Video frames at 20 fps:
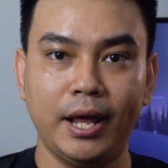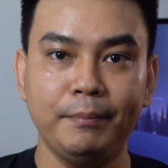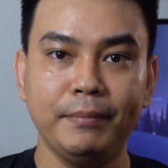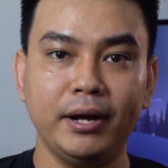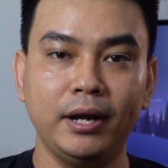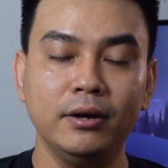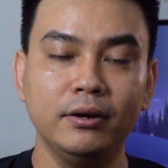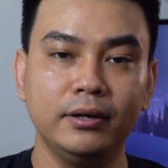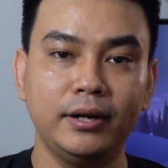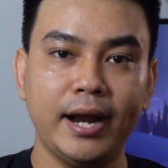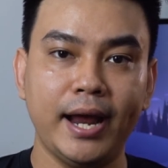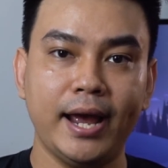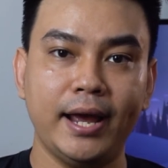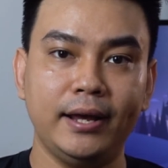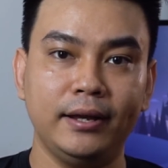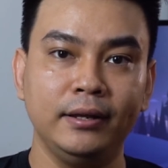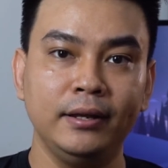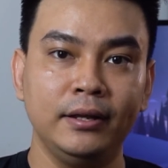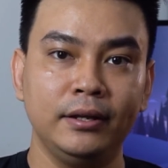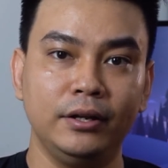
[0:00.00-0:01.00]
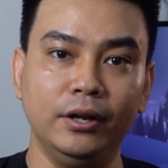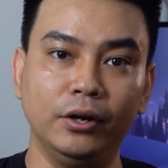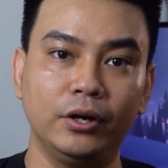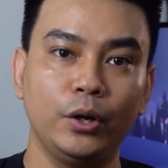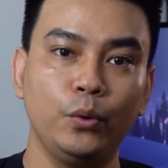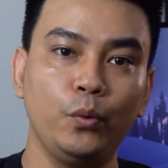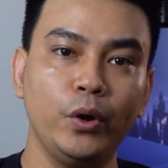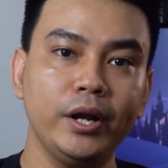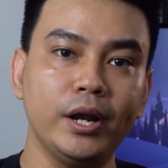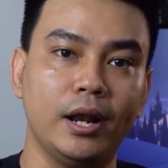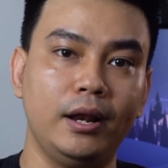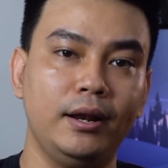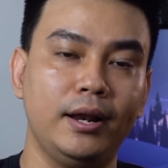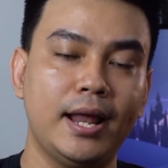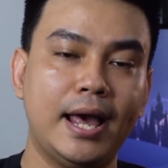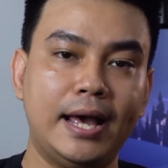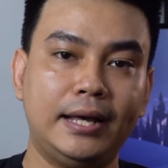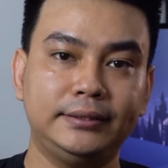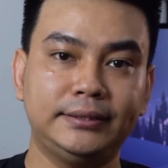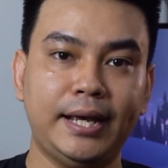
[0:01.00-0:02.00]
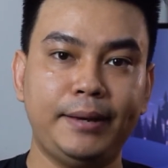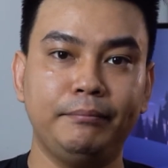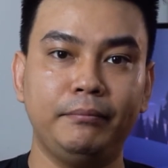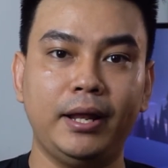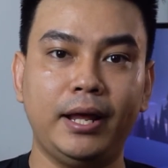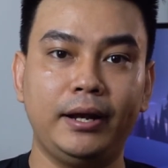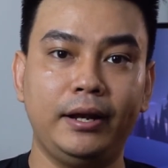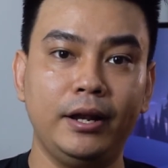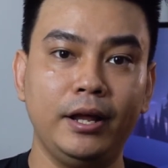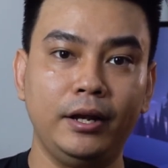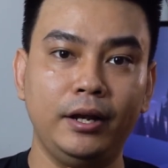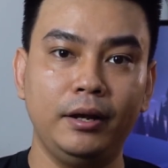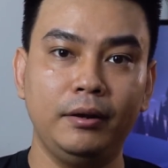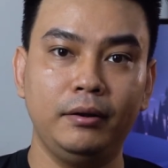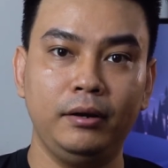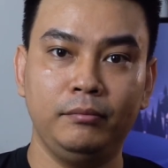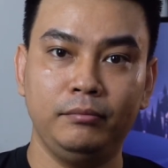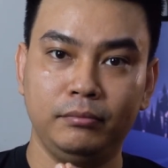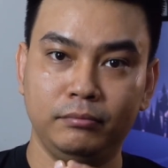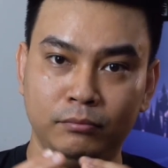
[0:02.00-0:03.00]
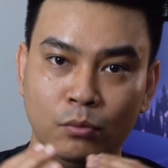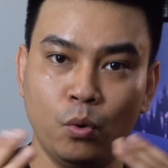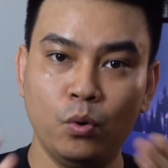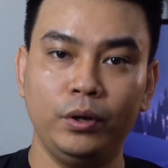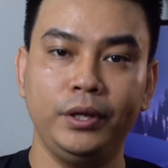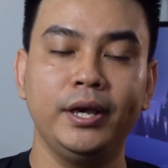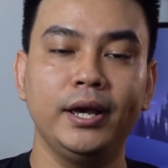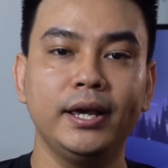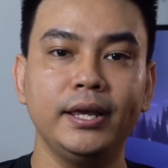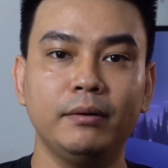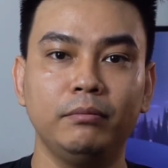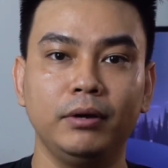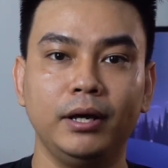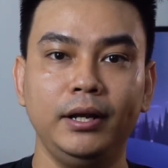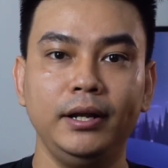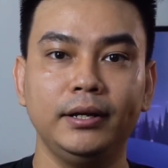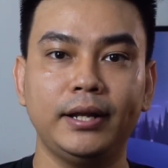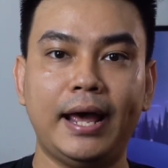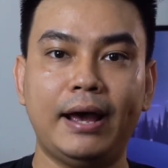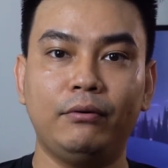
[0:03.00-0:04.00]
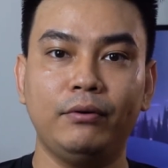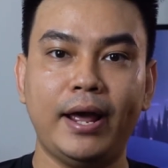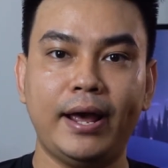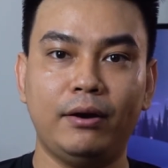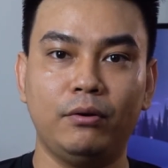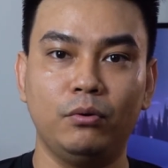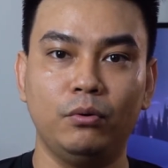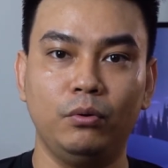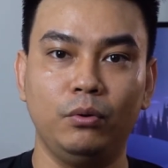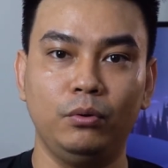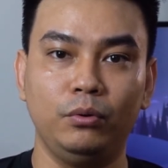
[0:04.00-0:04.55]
để mà đưa ra được cái quyết định là xem là nên mua những cái dòng kính thực ảo nào